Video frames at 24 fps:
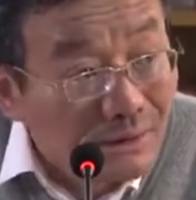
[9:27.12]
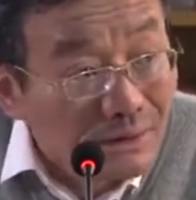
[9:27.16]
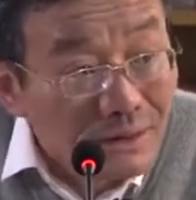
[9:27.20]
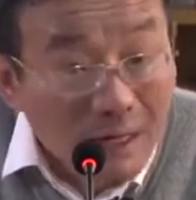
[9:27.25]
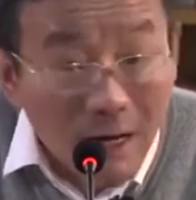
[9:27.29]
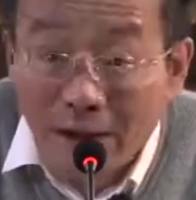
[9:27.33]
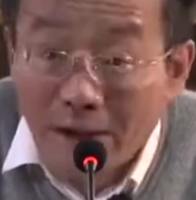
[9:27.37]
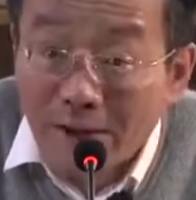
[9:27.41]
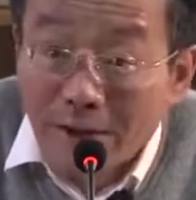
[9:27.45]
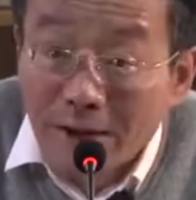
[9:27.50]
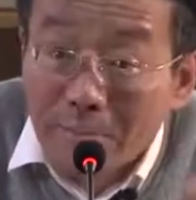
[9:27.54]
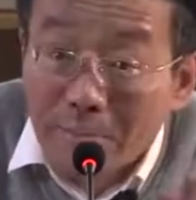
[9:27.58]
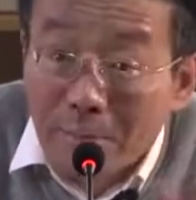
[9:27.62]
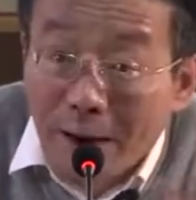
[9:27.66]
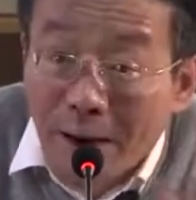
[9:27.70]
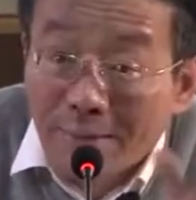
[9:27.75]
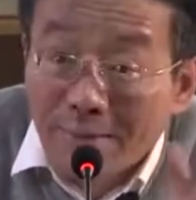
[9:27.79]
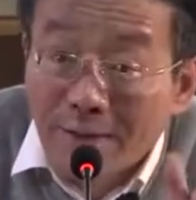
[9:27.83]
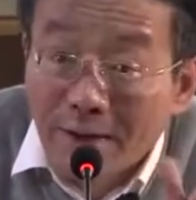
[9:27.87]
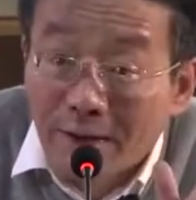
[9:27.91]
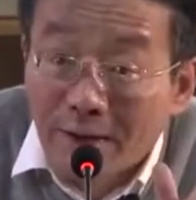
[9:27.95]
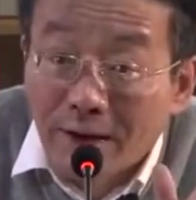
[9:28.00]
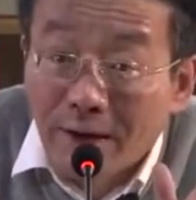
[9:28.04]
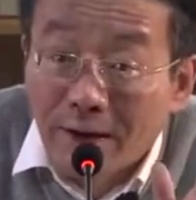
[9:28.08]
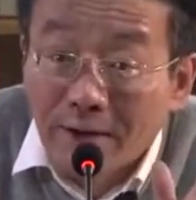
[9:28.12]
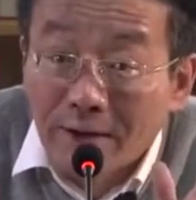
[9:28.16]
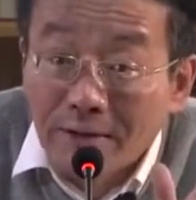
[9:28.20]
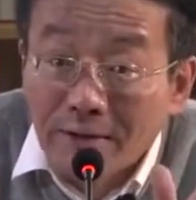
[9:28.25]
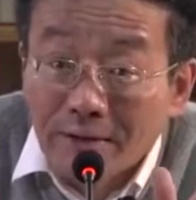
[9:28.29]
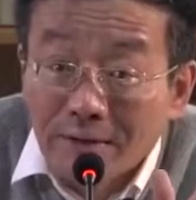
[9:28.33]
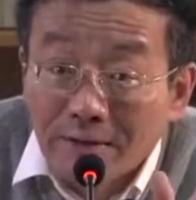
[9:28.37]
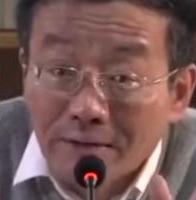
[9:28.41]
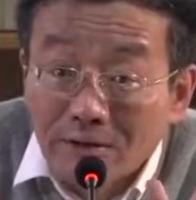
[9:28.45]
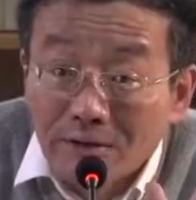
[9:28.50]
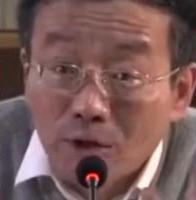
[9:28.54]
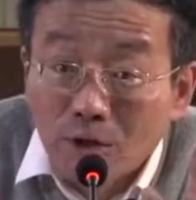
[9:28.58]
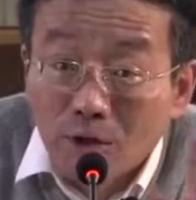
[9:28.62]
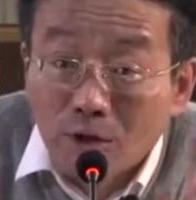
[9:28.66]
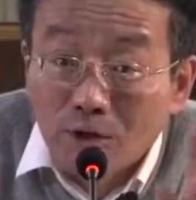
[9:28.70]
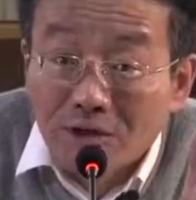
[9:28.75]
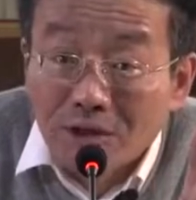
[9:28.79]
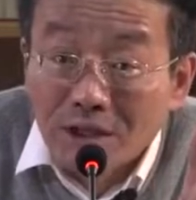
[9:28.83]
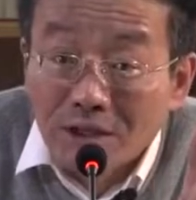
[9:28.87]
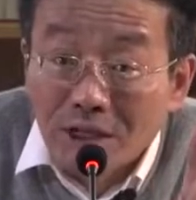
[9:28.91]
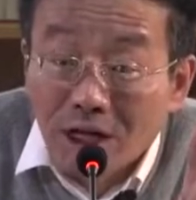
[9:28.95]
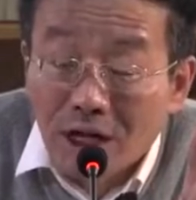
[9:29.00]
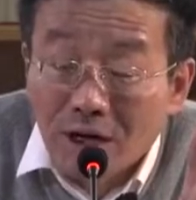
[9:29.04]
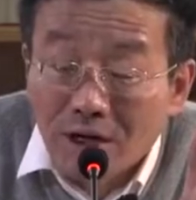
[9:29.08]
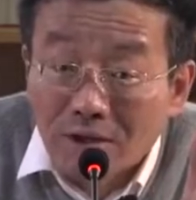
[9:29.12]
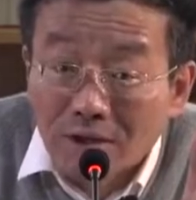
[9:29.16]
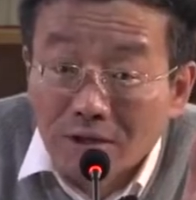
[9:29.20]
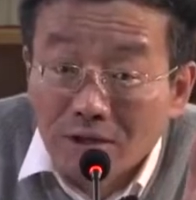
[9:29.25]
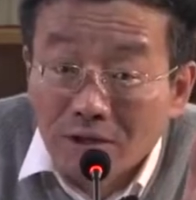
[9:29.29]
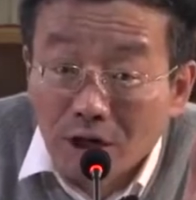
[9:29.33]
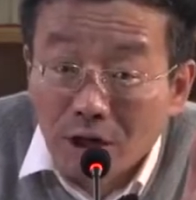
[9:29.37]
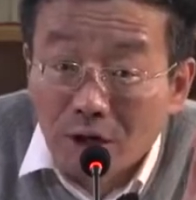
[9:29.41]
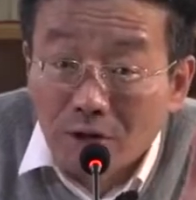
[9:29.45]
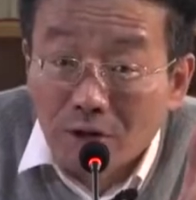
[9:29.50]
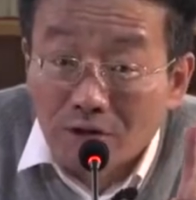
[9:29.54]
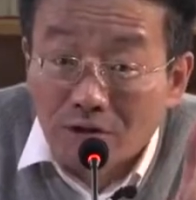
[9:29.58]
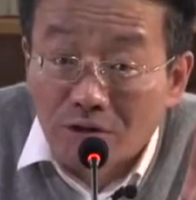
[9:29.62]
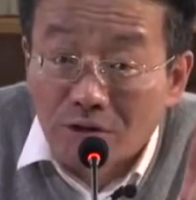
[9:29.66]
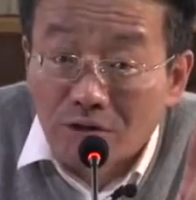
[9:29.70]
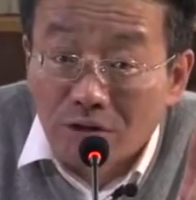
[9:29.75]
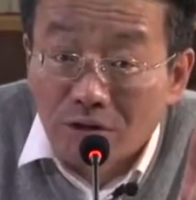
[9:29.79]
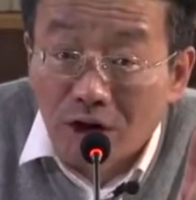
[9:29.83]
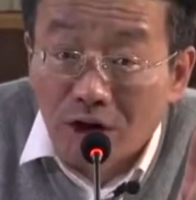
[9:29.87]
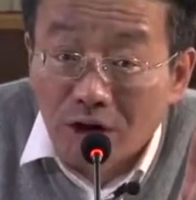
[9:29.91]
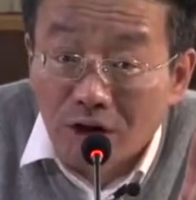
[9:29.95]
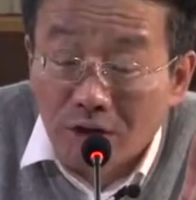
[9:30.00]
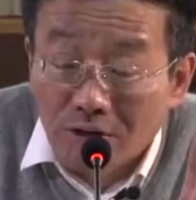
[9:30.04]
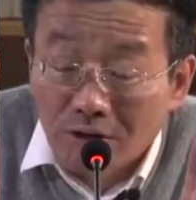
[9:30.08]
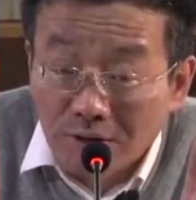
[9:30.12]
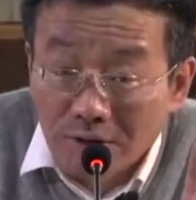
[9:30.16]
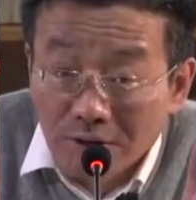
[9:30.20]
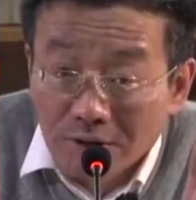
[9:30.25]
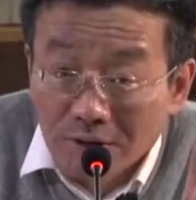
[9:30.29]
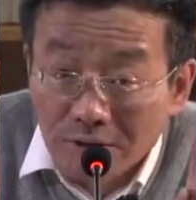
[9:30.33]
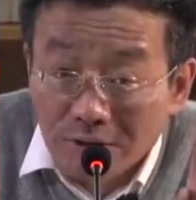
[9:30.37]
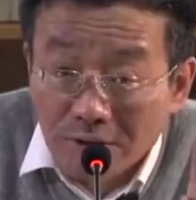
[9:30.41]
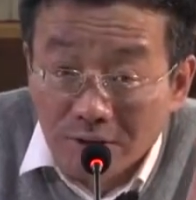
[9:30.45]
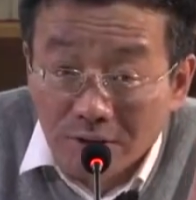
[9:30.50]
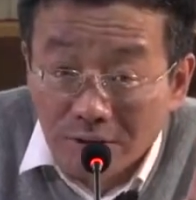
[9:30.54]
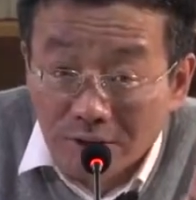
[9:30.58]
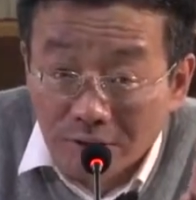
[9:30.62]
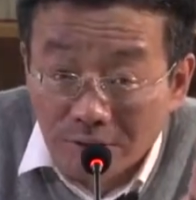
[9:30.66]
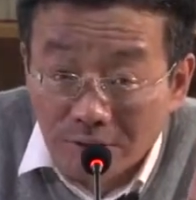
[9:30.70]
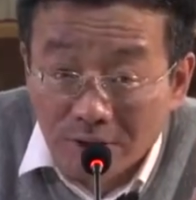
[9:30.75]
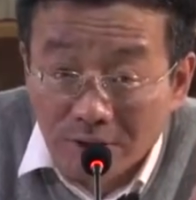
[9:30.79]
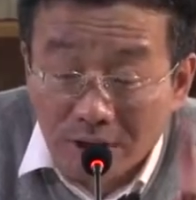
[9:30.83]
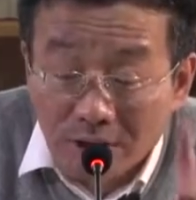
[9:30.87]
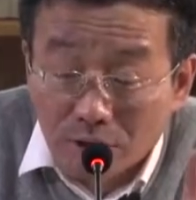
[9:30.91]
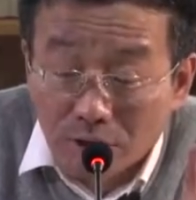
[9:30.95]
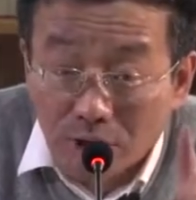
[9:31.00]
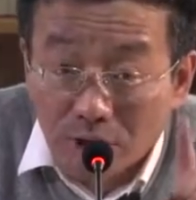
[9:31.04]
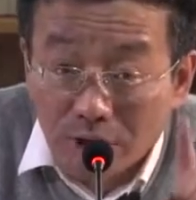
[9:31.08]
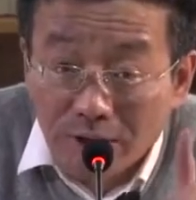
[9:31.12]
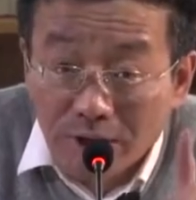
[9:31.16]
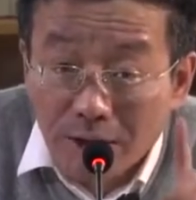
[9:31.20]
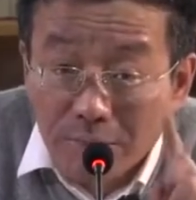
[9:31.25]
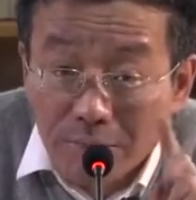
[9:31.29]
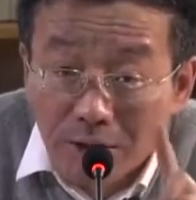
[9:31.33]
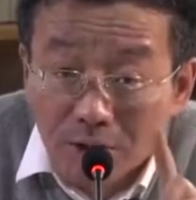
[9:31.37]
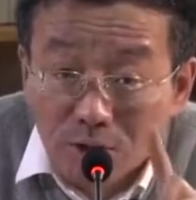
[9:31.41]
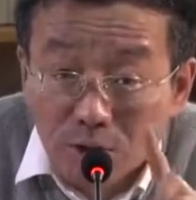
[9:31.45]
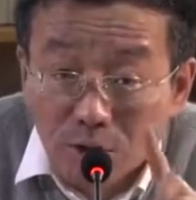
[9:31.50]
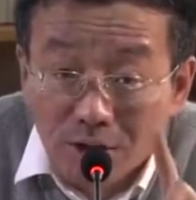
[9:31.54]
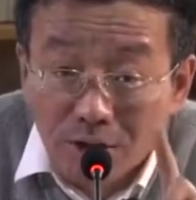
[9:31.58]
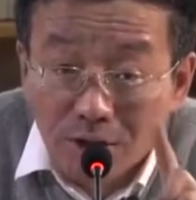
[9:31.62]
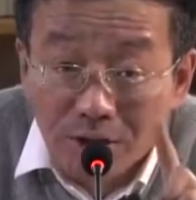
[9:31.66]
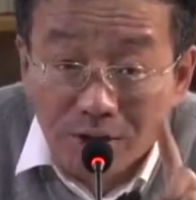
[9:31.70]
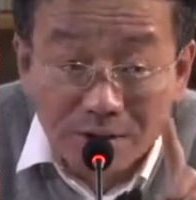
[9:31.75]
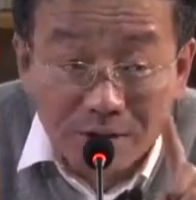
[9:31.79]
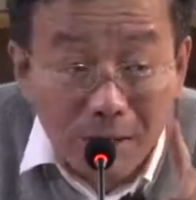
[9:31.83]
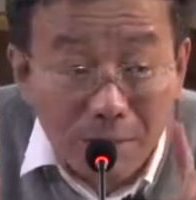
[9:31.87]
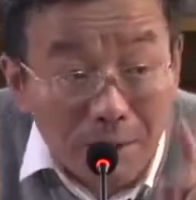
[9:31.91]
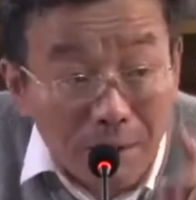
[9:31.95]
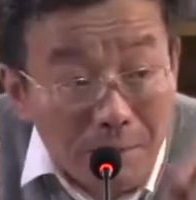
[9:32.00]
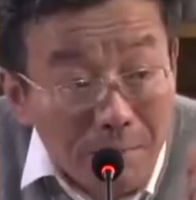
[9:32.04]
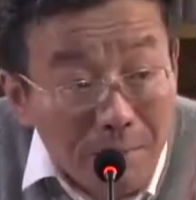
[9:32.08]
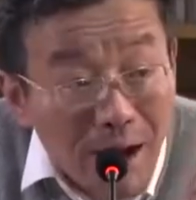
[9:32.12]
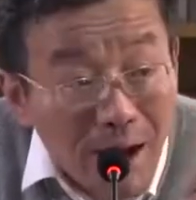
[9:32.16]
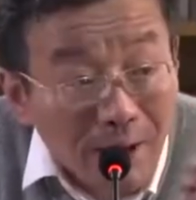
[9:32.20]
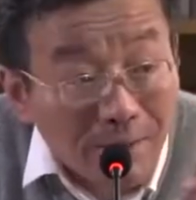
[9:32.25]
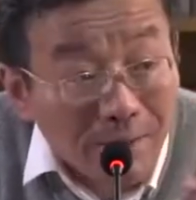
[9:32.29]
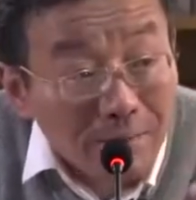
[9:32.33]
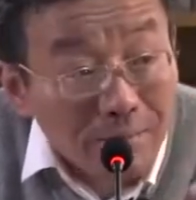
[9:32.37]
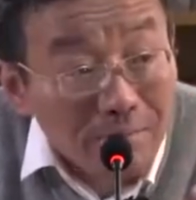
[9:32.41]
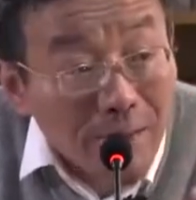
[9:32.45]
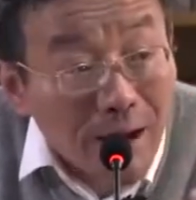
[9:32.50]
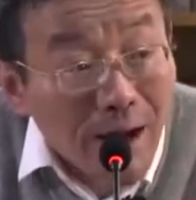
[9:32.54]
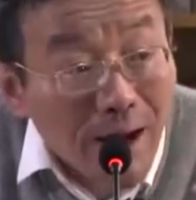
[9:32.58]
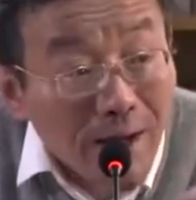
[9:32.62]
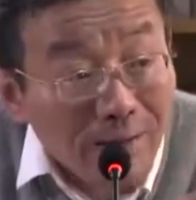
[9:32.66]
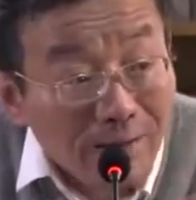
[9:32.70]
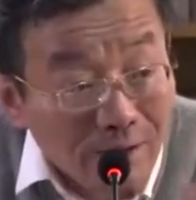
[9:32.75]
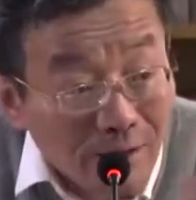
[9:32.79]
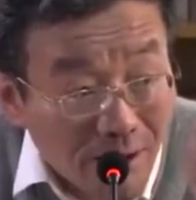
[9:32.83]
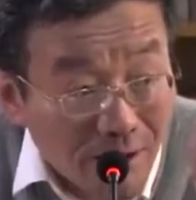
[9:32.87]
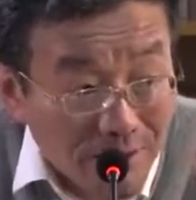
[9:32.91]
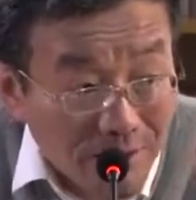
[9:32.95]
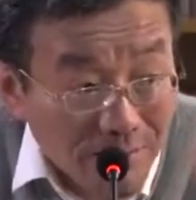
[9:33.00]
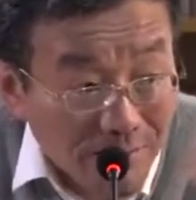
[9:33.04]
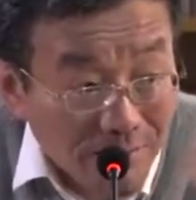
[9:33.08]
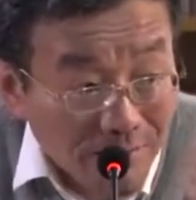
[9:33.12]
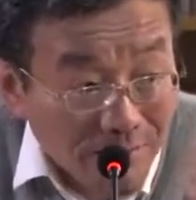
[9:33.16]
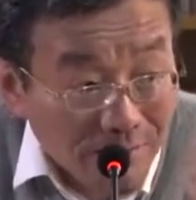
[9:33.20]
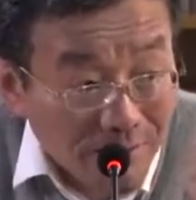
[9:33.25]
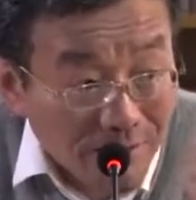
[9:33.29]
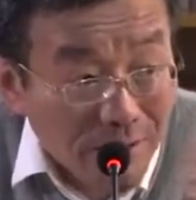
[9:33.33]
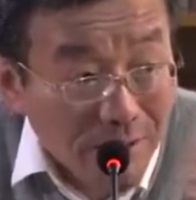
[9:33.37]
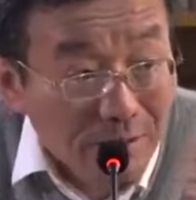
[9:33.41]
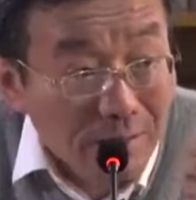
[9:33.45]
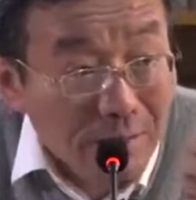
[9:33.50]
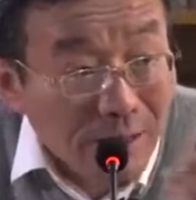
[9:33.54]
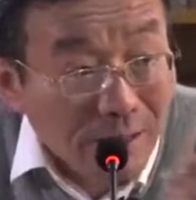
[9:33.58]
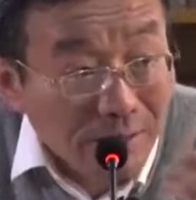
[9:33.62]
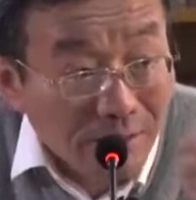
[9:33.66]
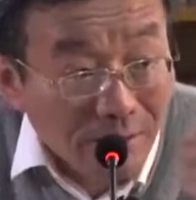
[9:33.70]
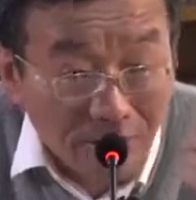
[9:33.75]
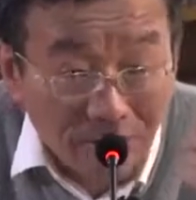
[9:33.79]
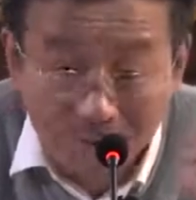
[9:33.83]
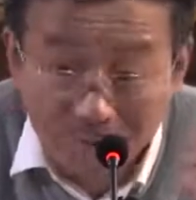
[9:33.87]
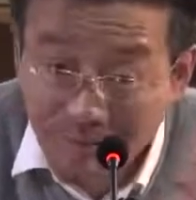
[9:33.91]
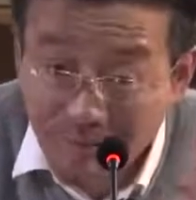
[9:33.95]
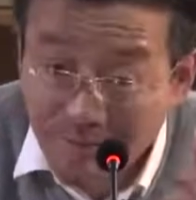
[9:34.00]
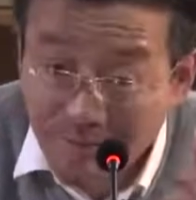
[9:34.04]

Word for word: 才能把那个由于生产效率提高而生产出来那么多的商品卖买掉、购买掉。